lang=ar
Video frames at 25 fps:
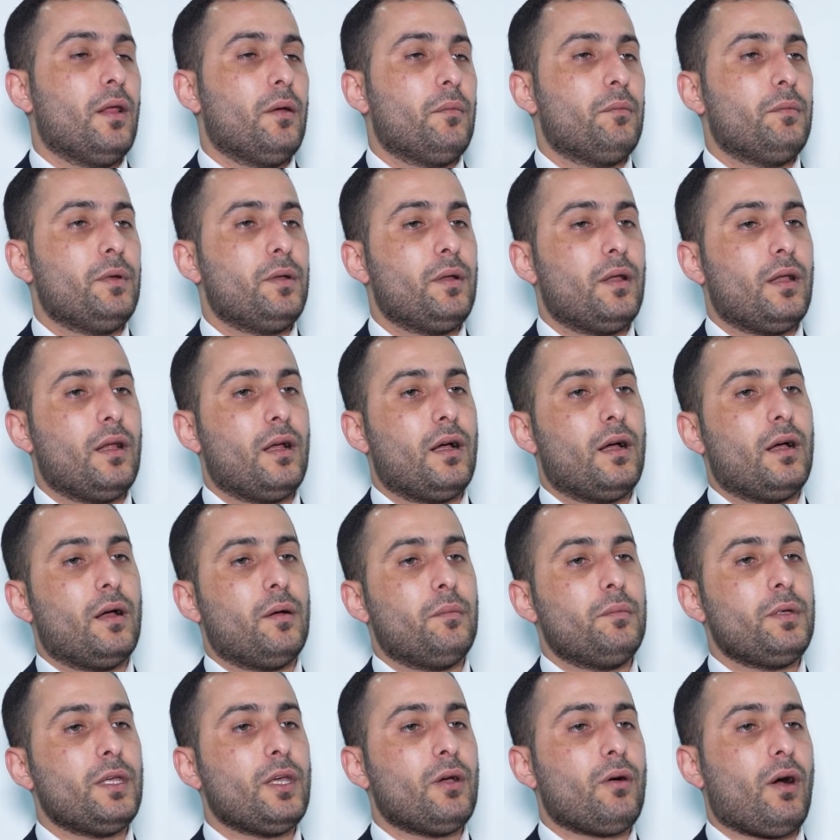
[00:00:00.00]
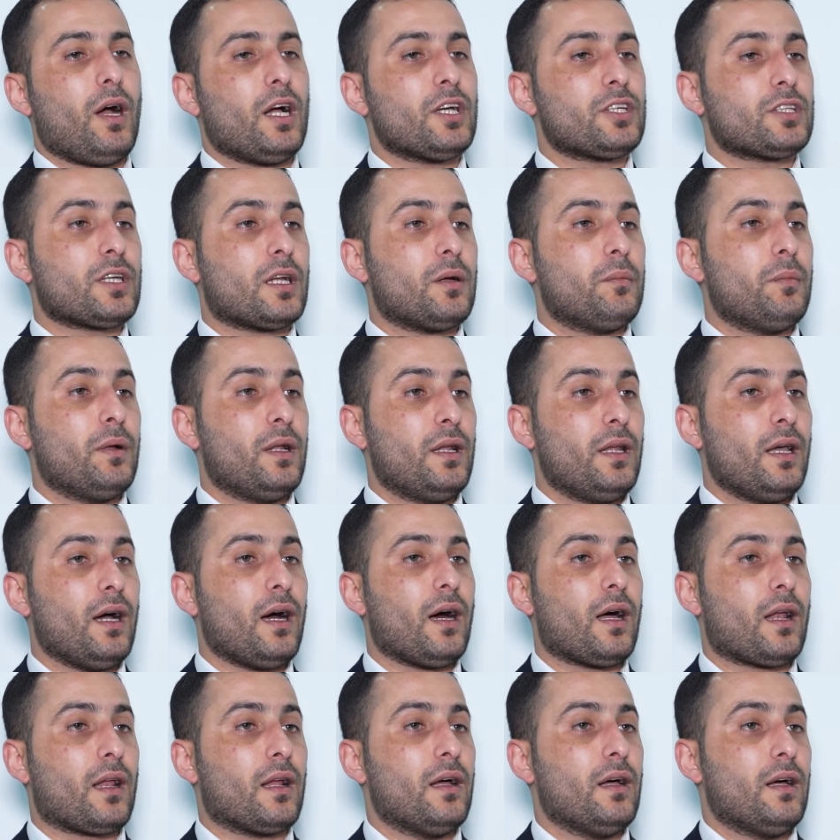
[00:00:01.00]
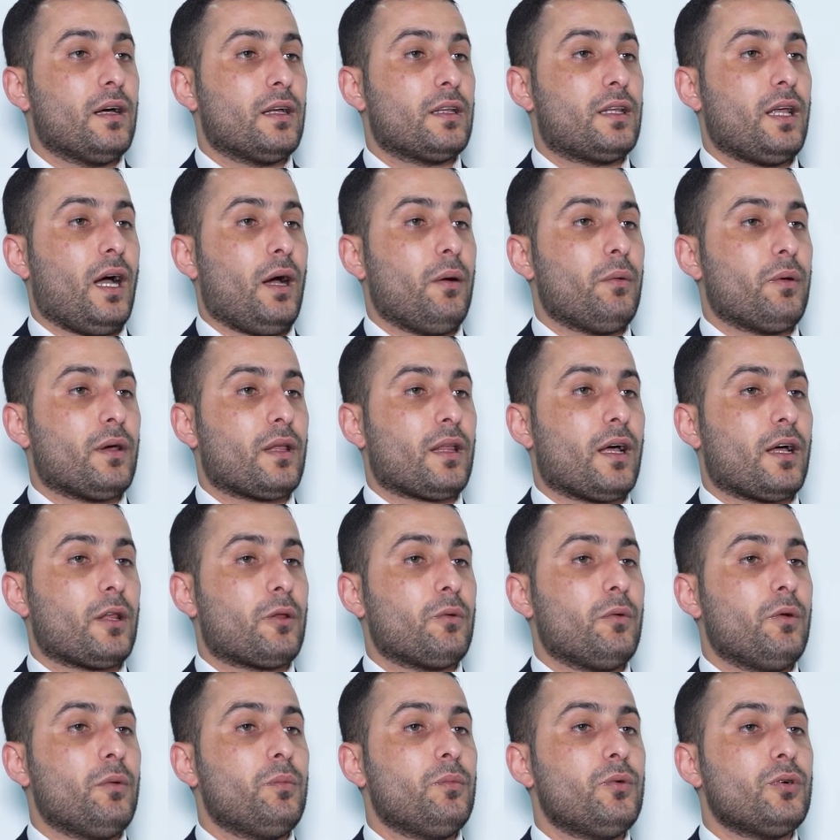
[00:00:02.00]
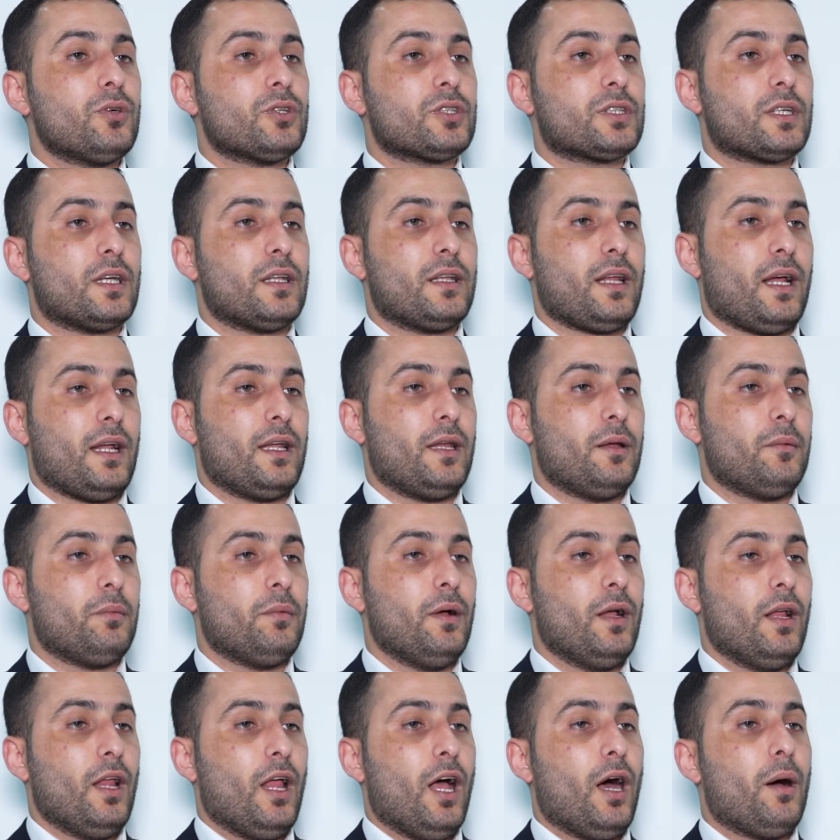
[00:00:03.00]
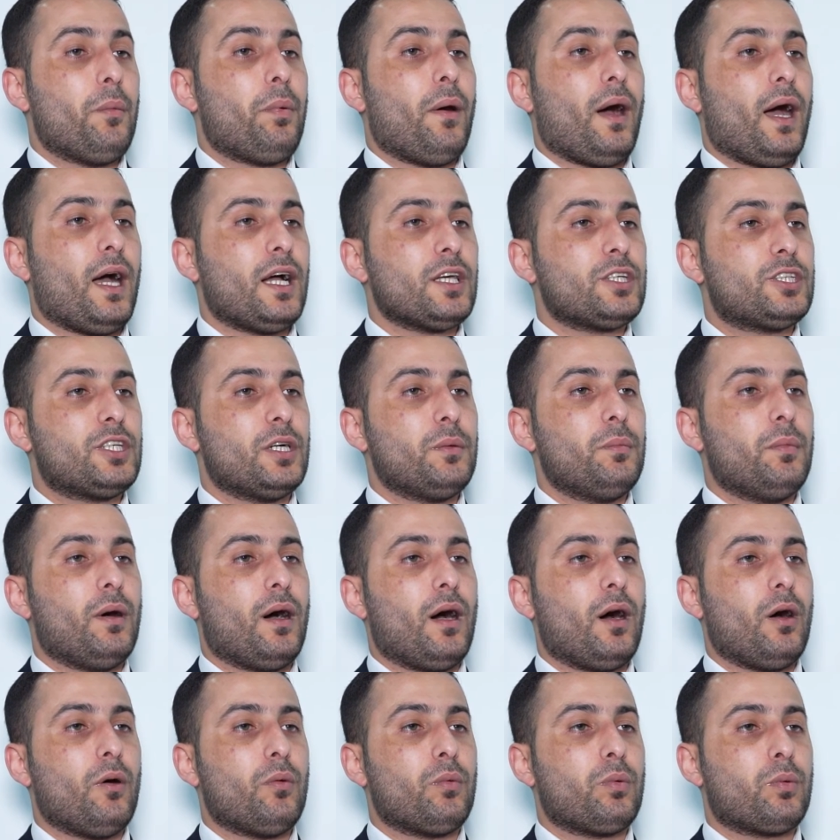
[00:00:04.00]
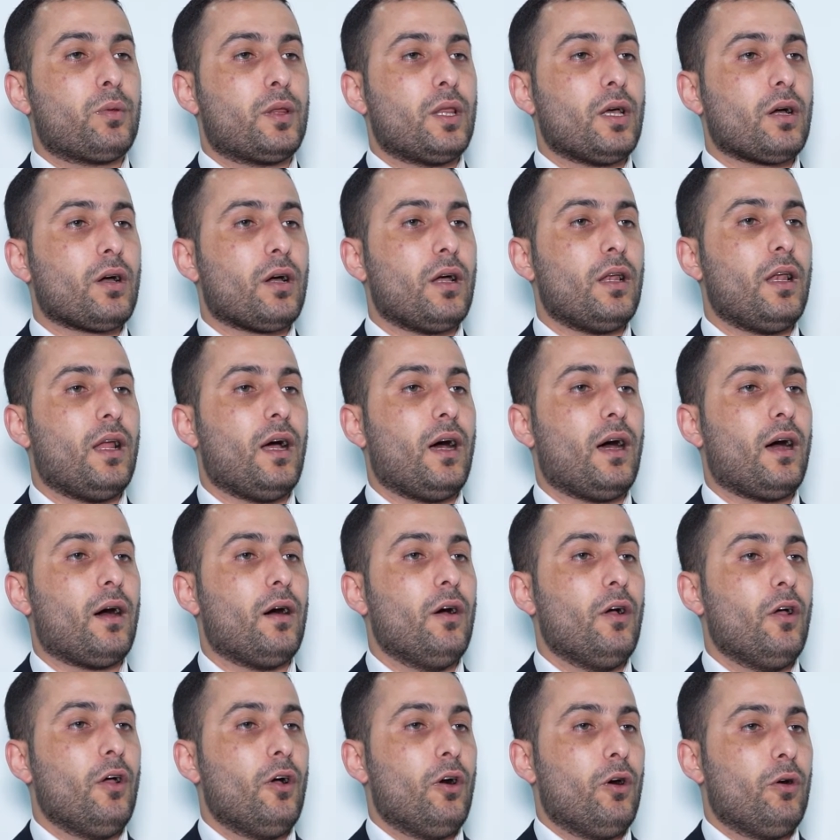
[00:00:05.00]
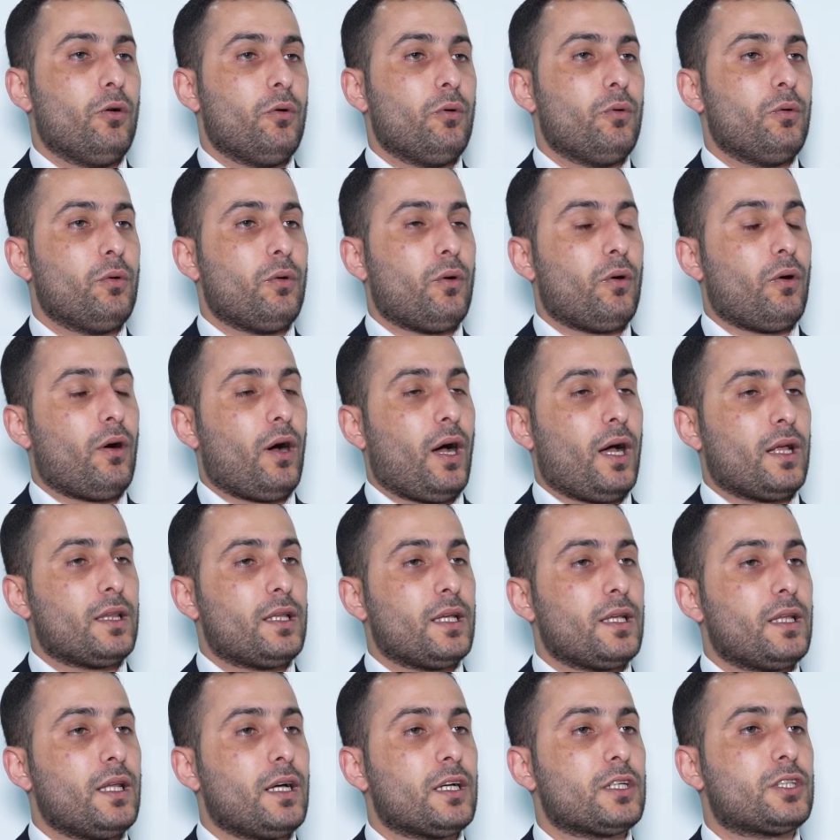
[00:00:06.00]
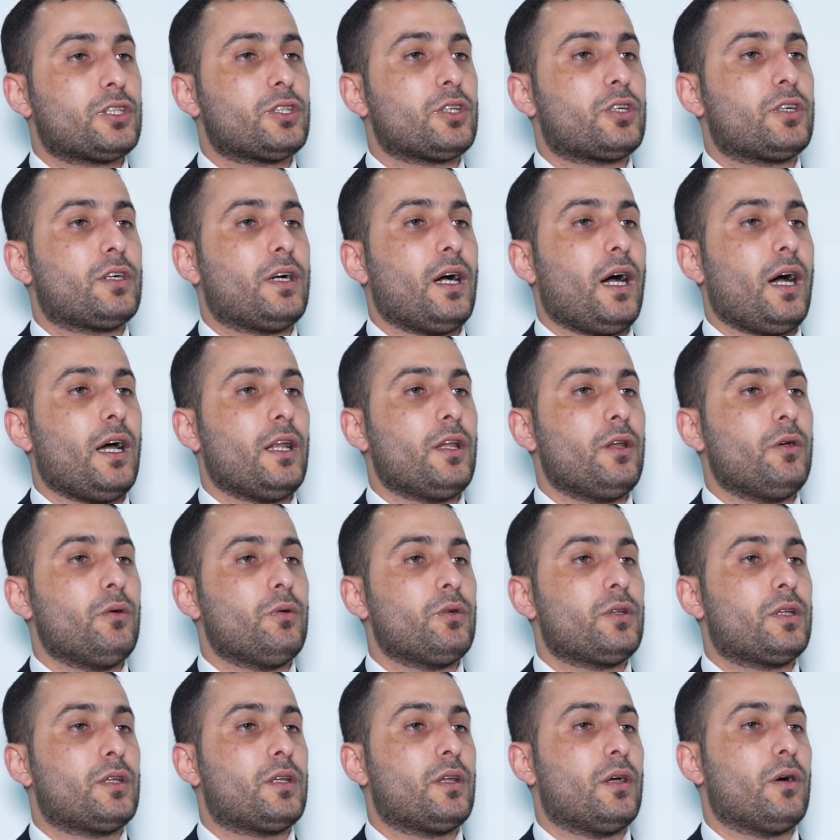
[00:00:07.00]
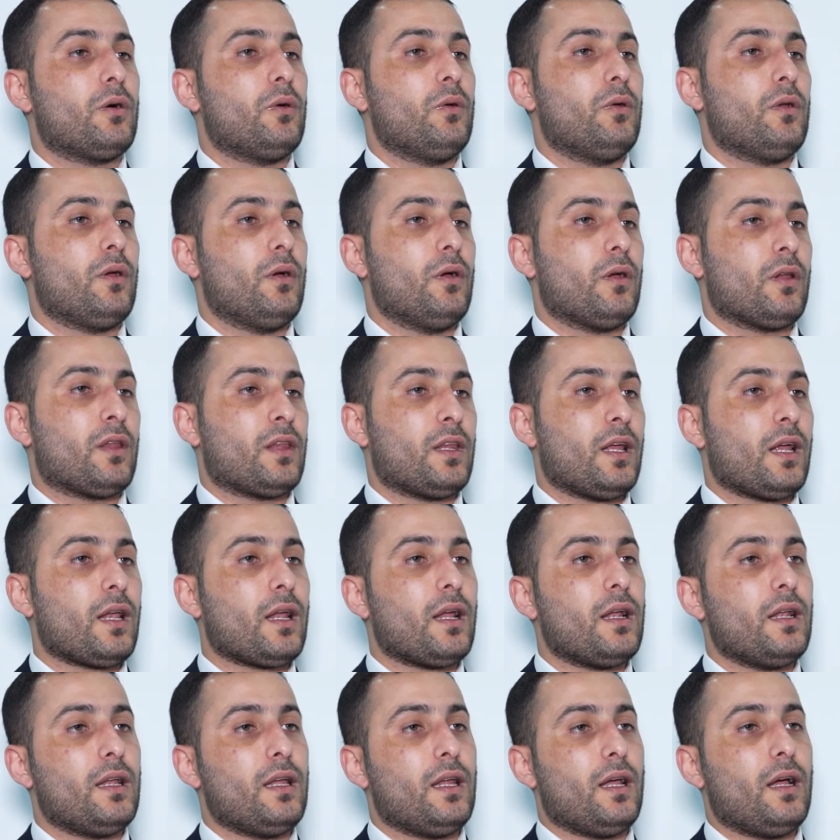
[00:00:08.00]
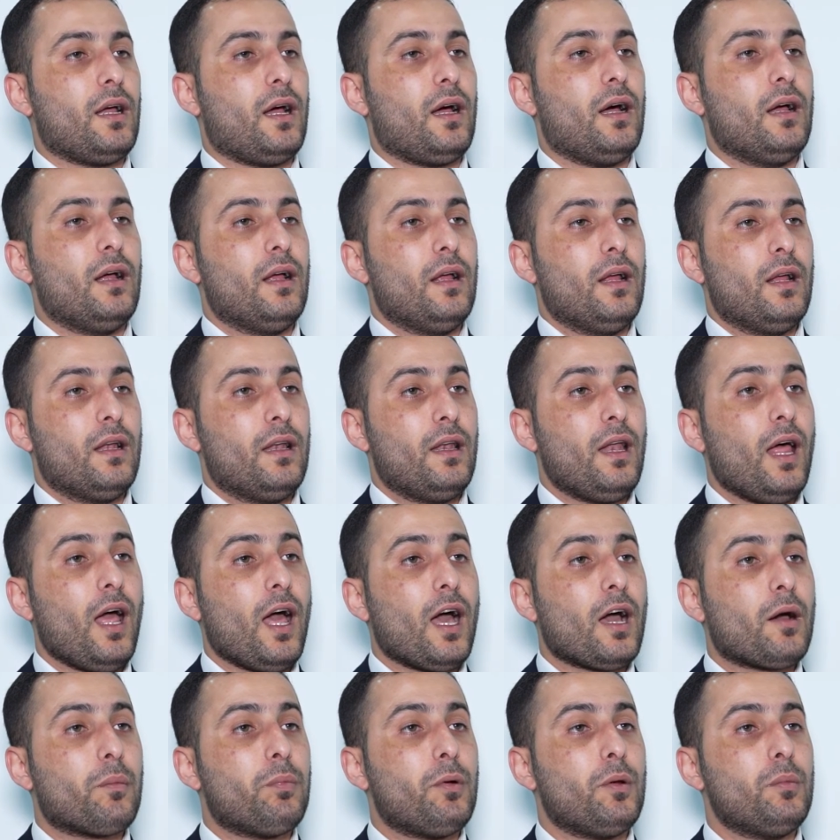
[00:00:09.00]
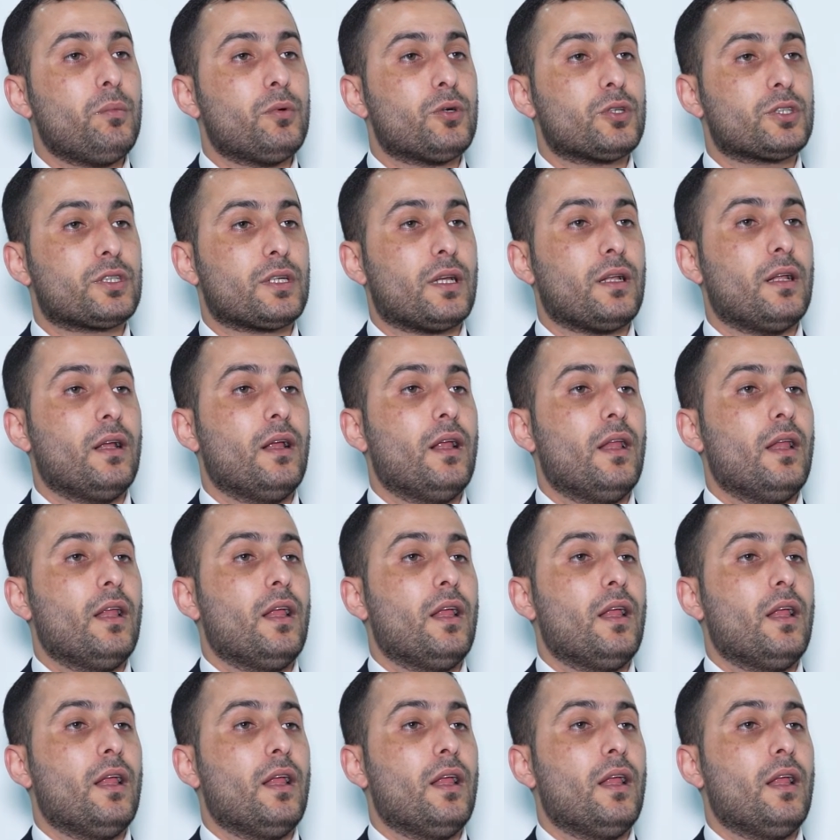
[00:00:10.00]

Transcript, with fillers: من 110 مليار تعويضات والموصل يعني بحجمها وثقلها وعددها السكاني والضرر اللي لحق بالموصل